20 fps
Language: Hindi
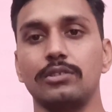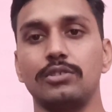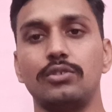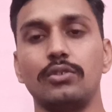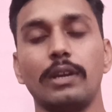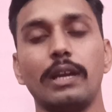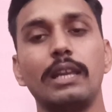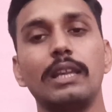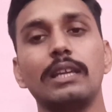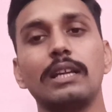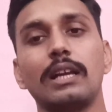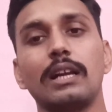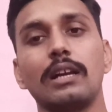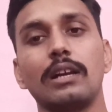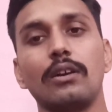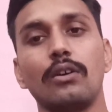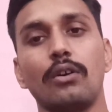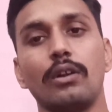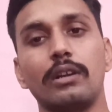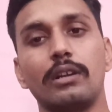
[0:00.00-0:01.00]
ज्वाइनिंग
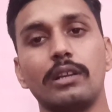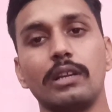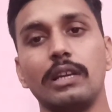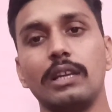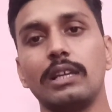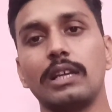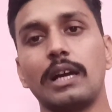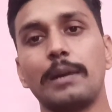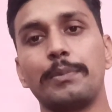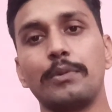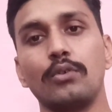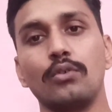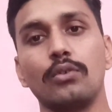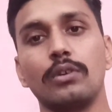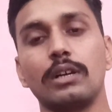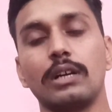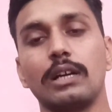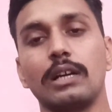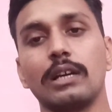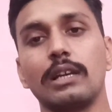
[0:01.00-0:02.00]
और ट्रेनिंग आप
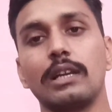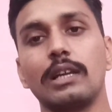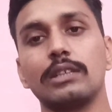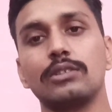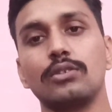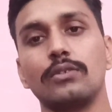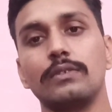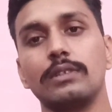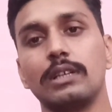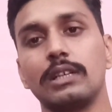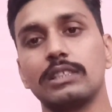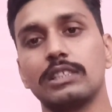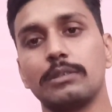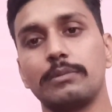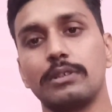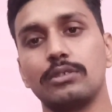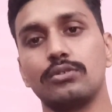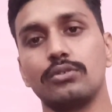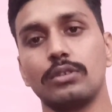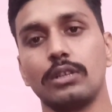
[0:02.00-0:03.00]
लोगों का अगला जो
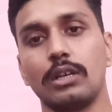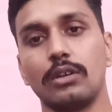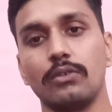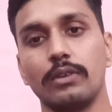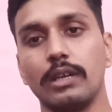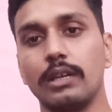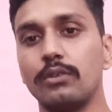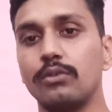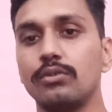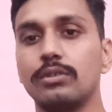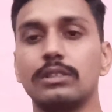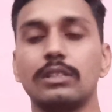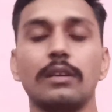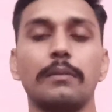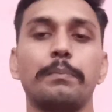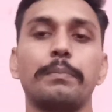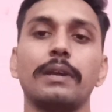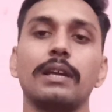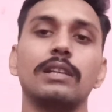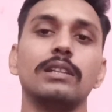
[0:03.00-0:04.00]
विधानसभा चुनाव है
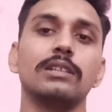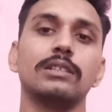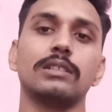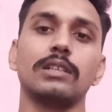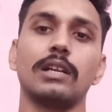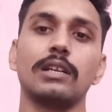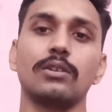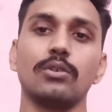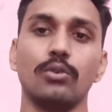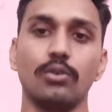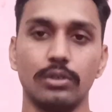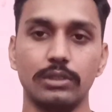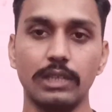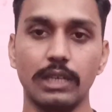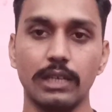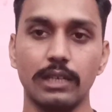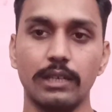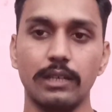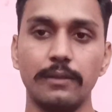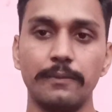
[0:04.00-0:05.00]
उसके पहले स्टार्ट हो
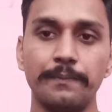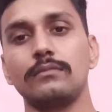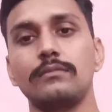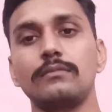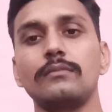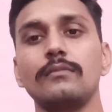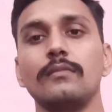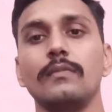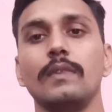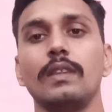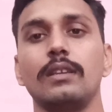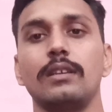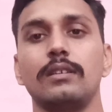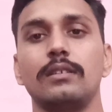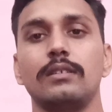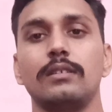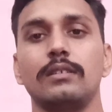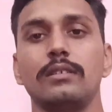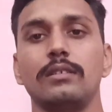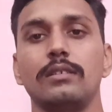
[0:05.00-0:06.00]
जाएगा
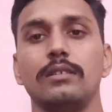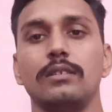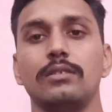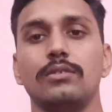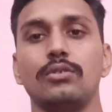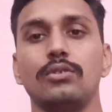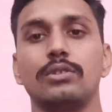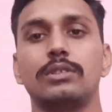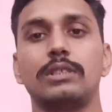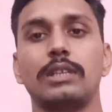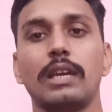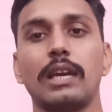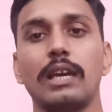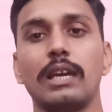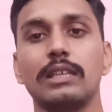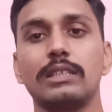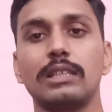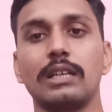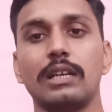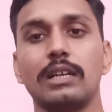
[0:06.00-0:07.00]
जो
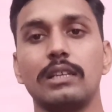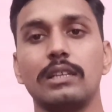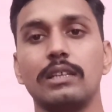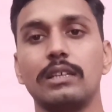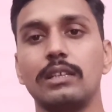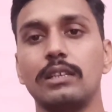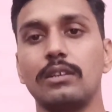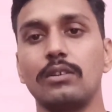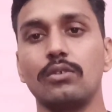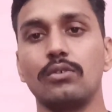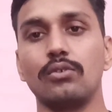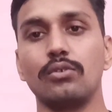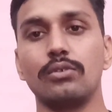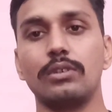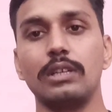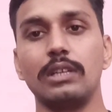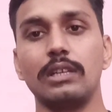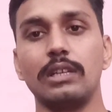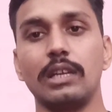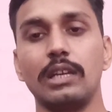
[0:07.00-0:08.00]
6000 लोगों
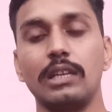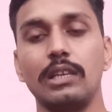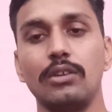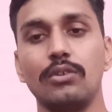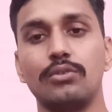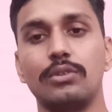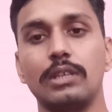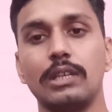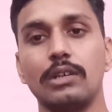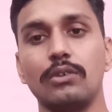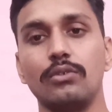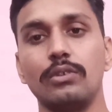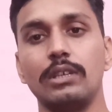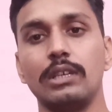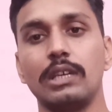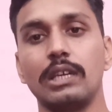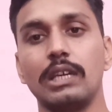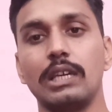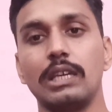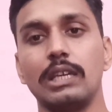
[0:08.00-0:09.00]
की नई नियुक्तियां
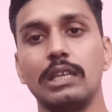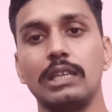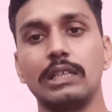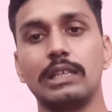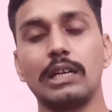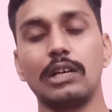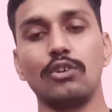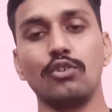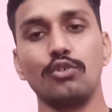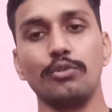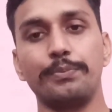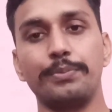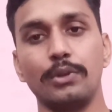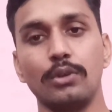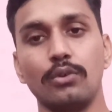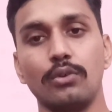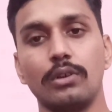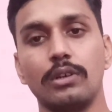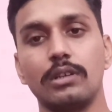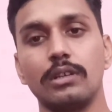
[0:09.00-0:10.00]
हुई हैं इनका
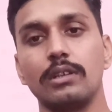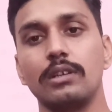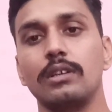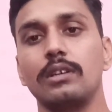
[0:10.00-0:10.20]
उपयोग